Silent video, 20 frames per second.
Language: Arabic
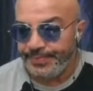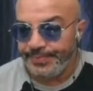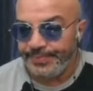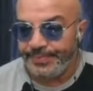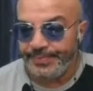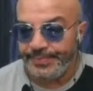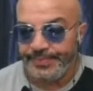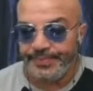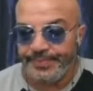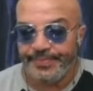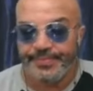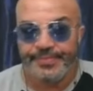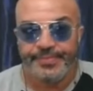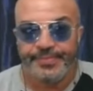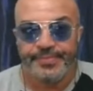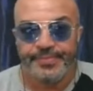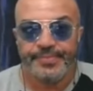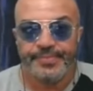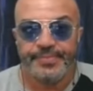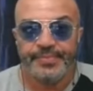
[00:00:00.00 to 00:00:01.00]
اجنب
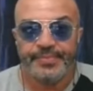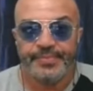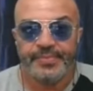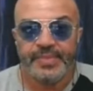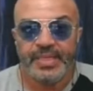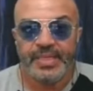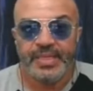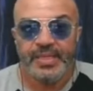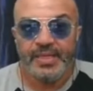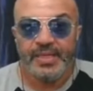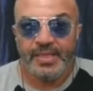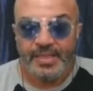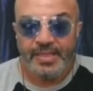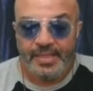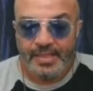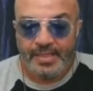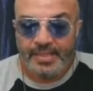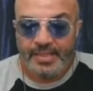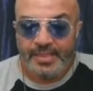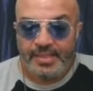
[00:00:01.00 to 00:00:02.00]
مراتك
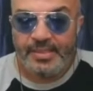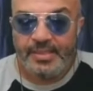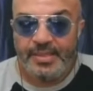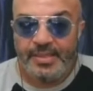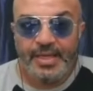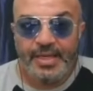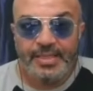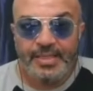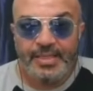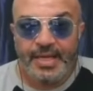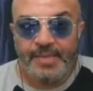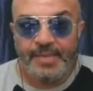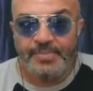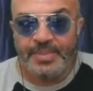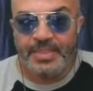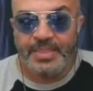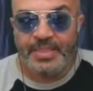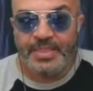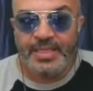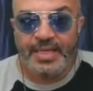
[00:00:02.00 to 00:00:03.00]
يا دي يا ابني
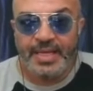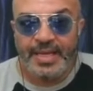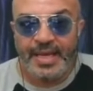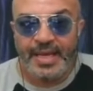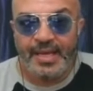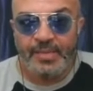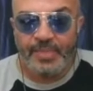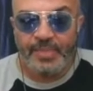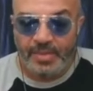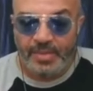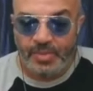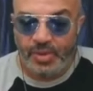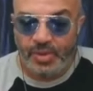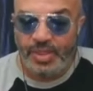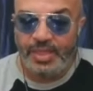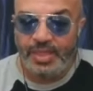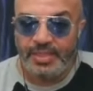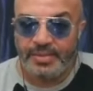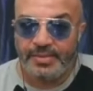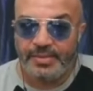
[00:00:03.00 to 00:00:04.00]
ديني الكلب يا
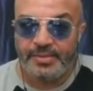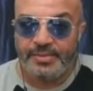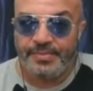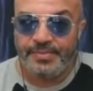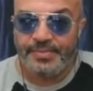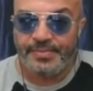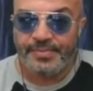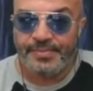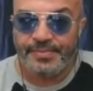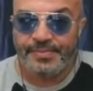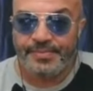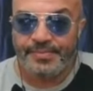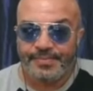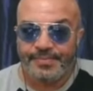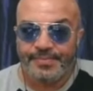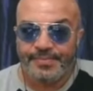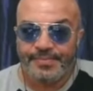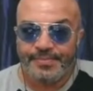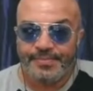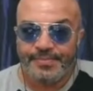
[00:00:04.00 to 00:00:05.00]
ملحد
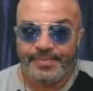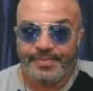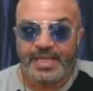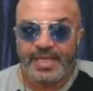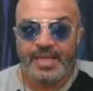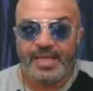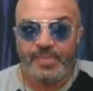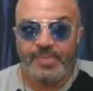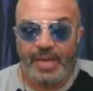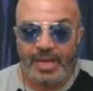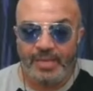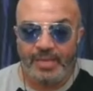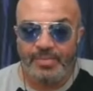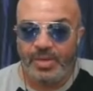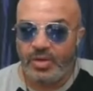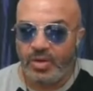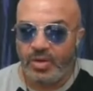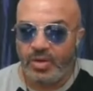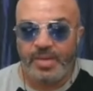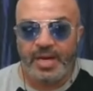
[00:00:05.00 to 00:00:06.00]
سلم على امك
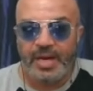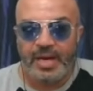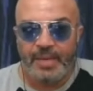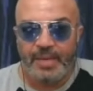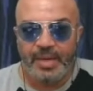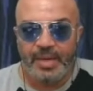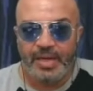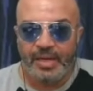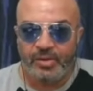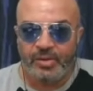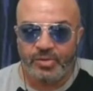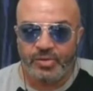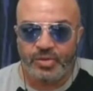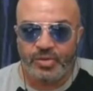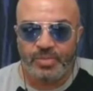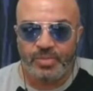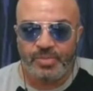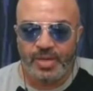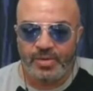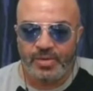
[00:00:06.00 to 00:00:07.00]
امك جنبك يا قص
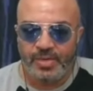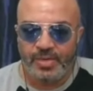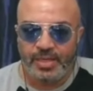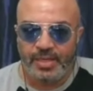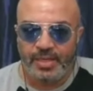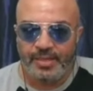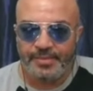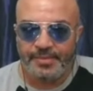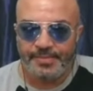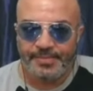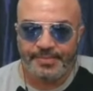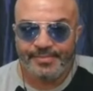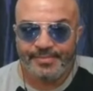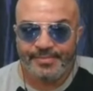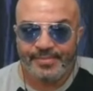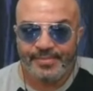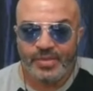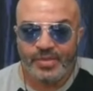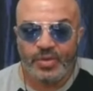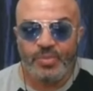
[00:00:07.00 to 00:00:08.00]
امك ولا لا
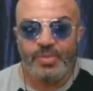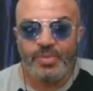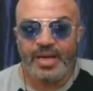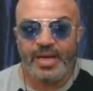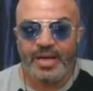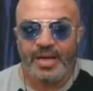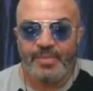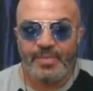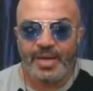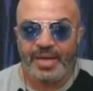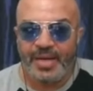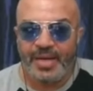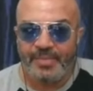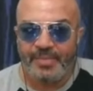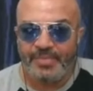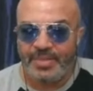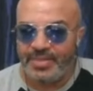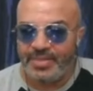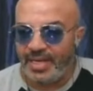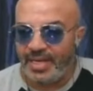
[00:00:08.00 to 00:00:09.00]
امك جنبك يا
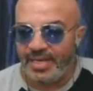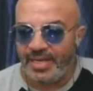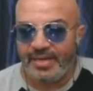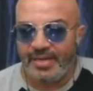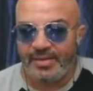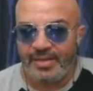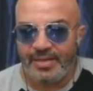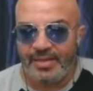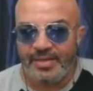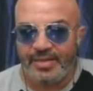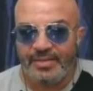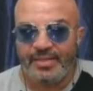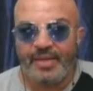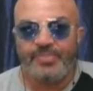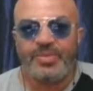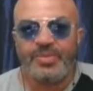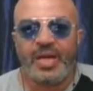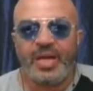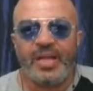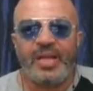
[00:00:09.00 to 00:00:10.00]
بنزانيا ولا لا طب
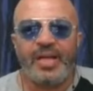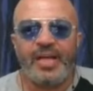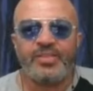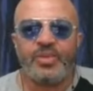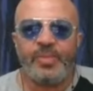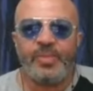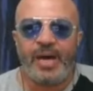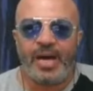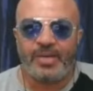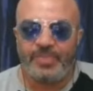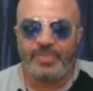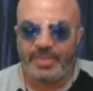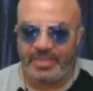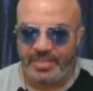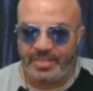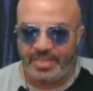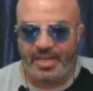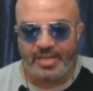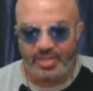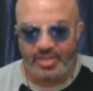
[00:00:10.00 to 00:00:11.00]
طلع صباعك من طيزك
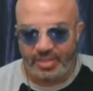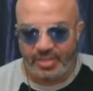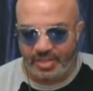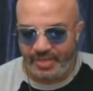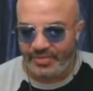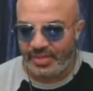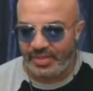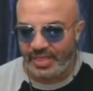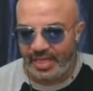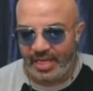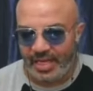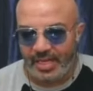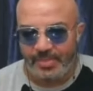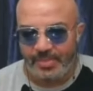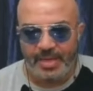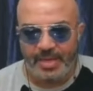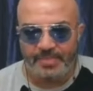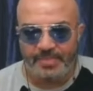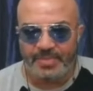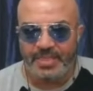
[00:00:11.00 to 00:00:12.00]
عشان تعرف تتكلم يا
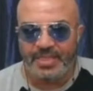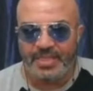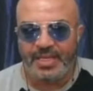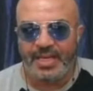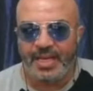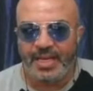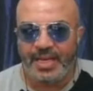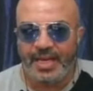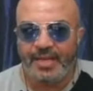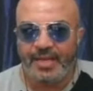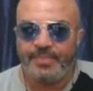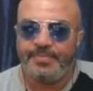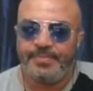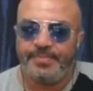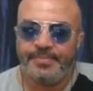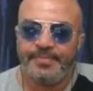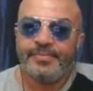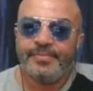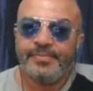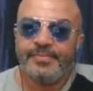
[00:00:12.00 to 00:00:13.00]
ابني ديني الكلب
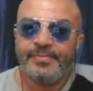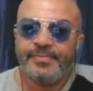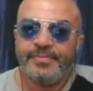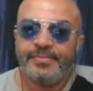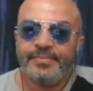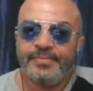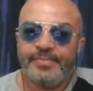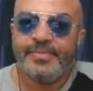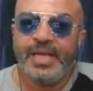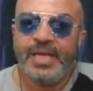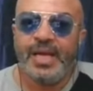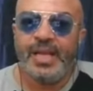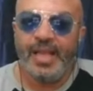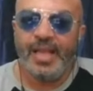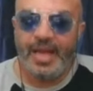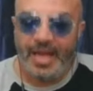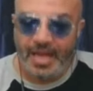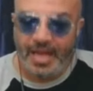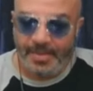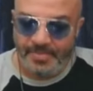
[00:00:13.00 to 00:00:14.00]
يلا يا يلا يا
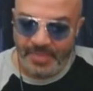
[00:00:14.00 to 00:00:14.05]
ابن